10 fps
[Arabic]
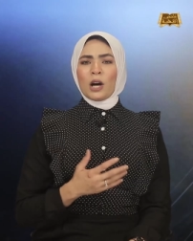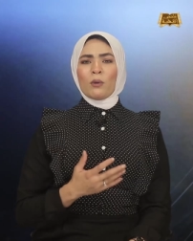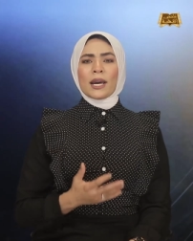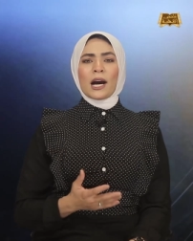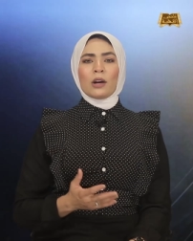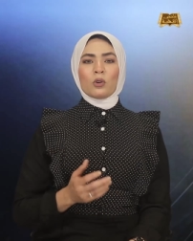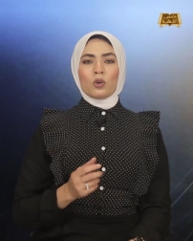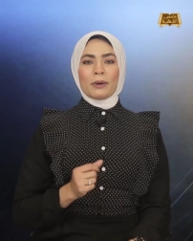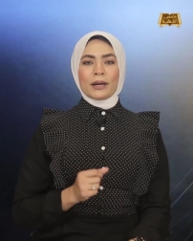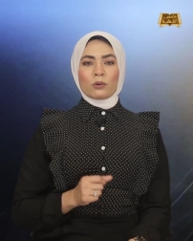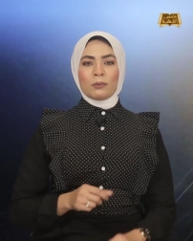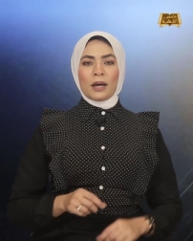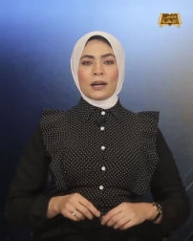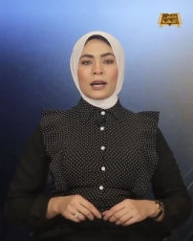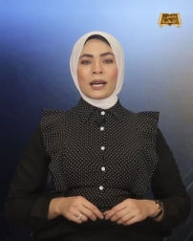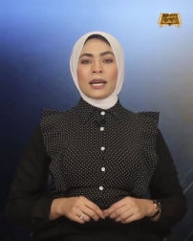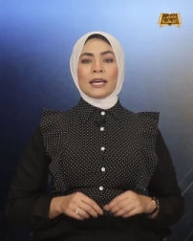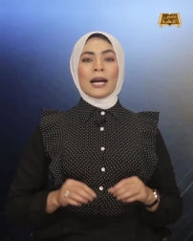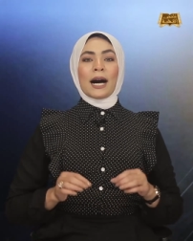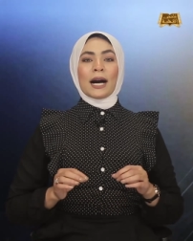ويعلو غبار المعركة
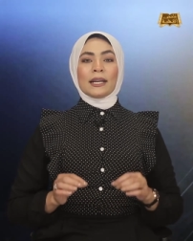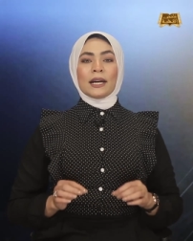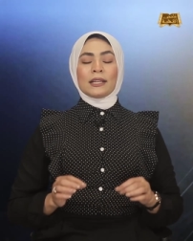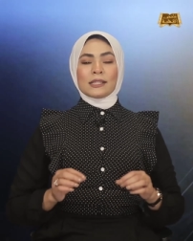إلى عنان